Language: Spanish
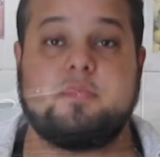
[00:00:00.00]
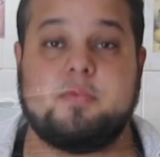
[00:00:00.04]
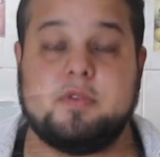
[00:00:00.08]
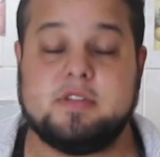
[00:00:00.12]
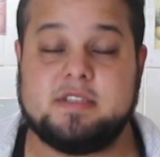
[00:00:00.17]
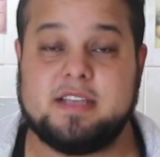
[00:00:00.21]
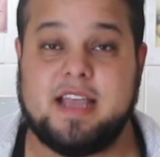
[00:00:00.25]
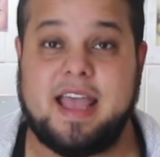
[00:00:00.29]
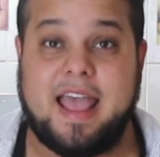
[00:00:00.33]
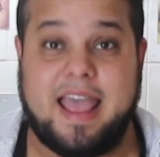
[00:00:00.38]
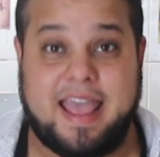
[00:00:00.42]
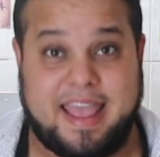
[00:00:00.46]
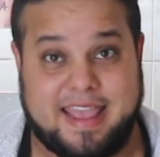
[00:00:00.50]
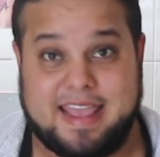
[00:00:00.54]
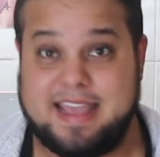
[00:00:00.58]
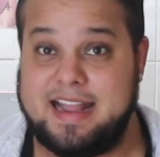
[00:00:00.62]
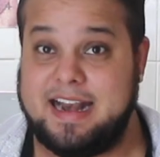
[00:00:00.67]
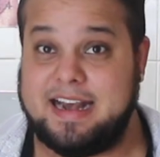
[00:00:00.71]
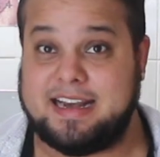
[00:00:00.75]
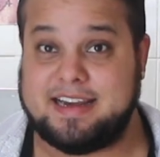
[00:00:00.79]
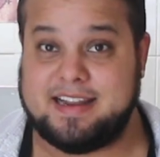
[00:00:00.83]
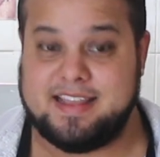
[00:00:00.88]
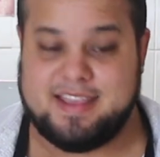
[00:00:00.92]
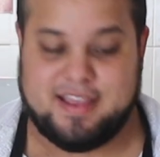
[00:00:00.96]
pues ya
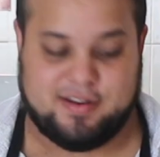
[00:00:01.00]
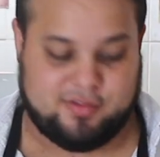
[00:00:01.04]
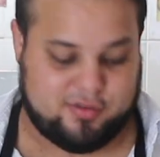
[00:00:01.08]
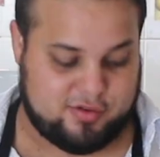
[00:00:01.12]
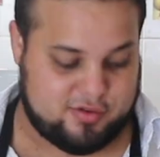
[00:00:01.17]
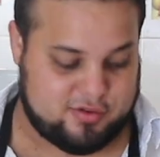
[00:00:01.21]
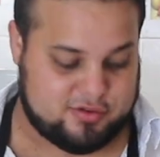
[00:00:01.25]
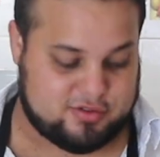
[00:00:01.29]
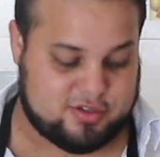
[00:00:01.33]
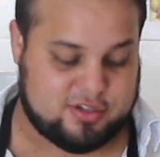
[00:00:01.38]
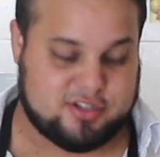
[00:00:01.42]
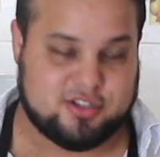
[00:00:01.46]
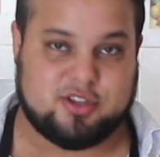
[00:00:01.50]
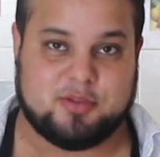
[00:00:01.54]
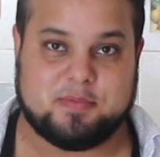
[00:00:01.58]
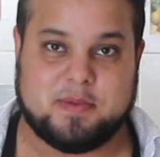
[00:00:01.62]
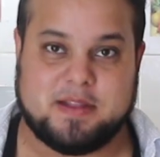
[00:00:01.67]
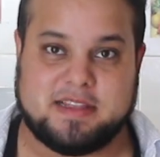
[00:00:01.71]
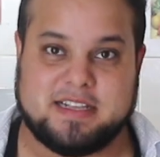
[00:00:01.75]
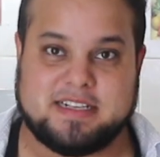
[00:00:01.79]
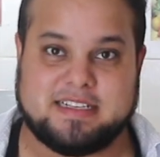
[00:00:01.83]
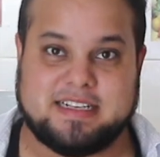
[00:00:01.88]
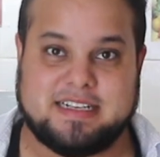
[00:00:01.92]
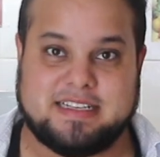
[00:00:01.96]
el relleno de nuestros jitomates